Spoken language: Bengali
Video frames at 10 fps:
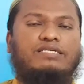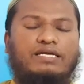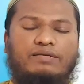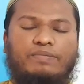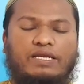
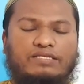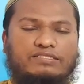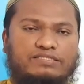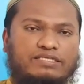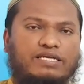যেখানে
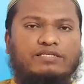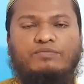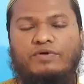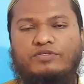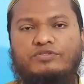বাংলাদেশের শিক্ষার্থী
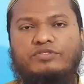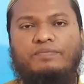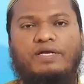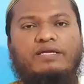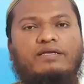পড়ার সুযোগ
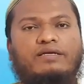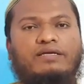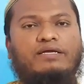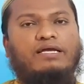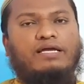পায়
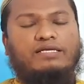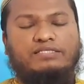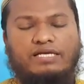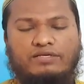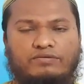
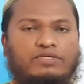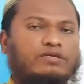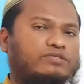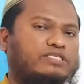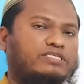যেখানে
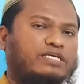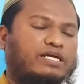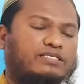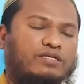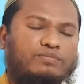অন্যান্য দেশের
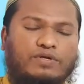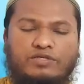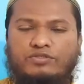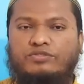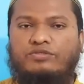শিক্ষার্থীরাও
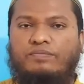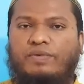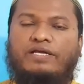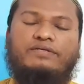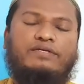পড়ার সুযোগ
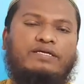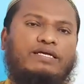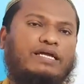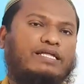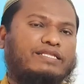পায়
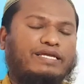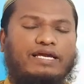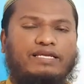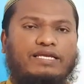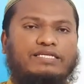তো
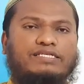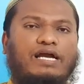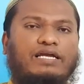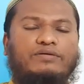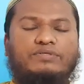এখানে এই যে
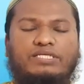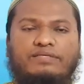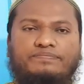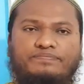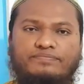আইইউটি
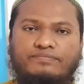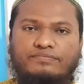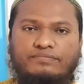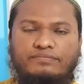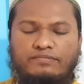
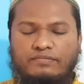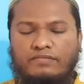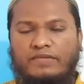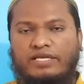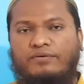
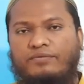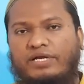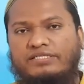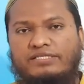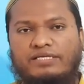এটা
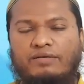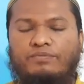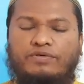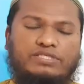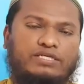ওআইসি থেকে
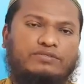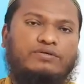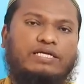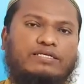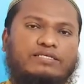পরিচালিত
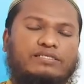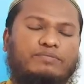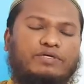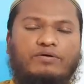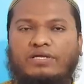একটা
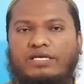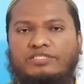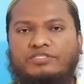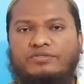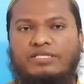ইসলামিক
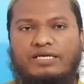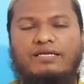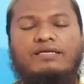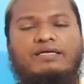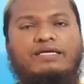অর্গানাইজেশন থেকে